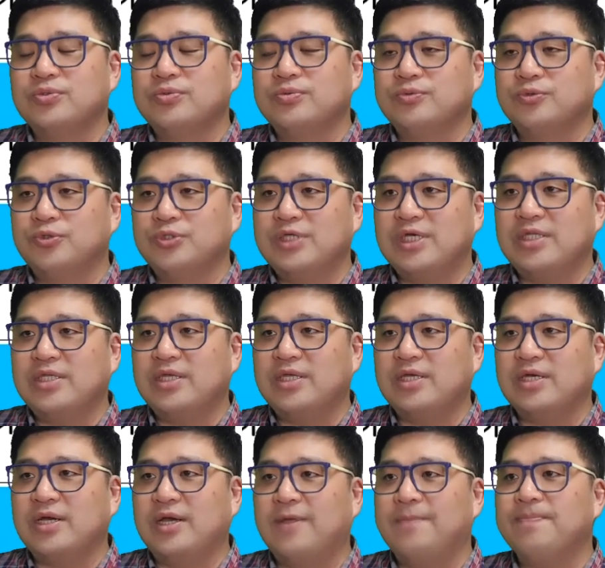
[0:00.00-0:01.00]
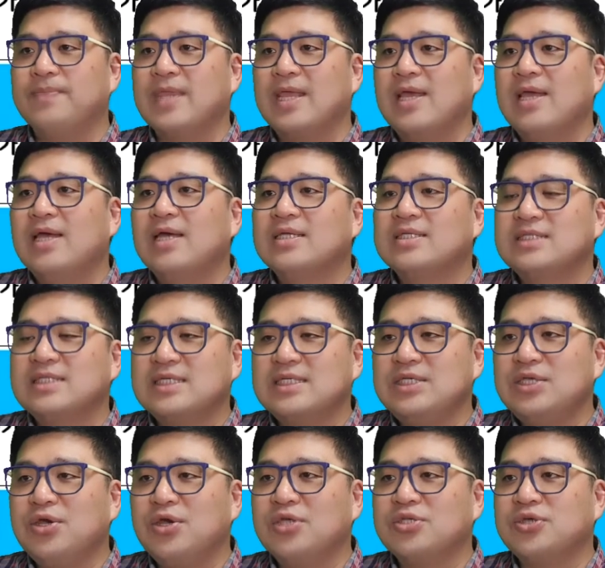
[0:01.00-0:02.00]
존재할 테니까
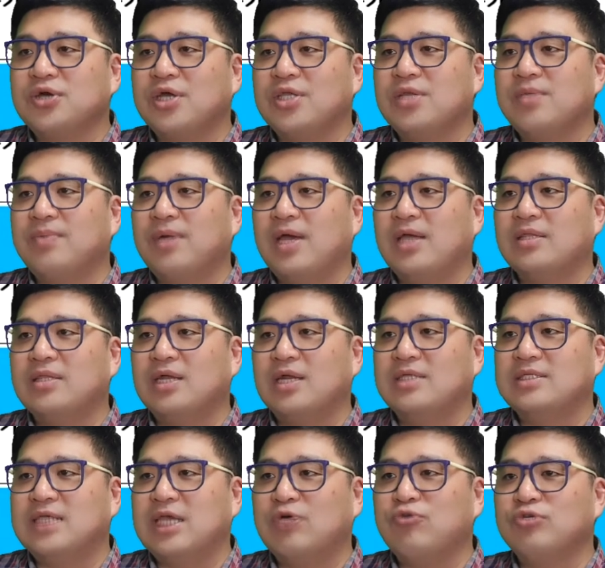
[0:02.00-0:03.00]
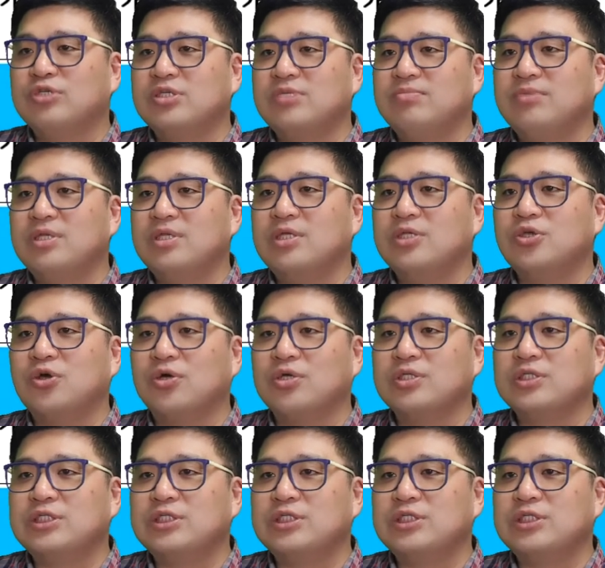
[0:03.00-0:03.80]
칙령이 정하는 바에 따라 제국 신민을 정,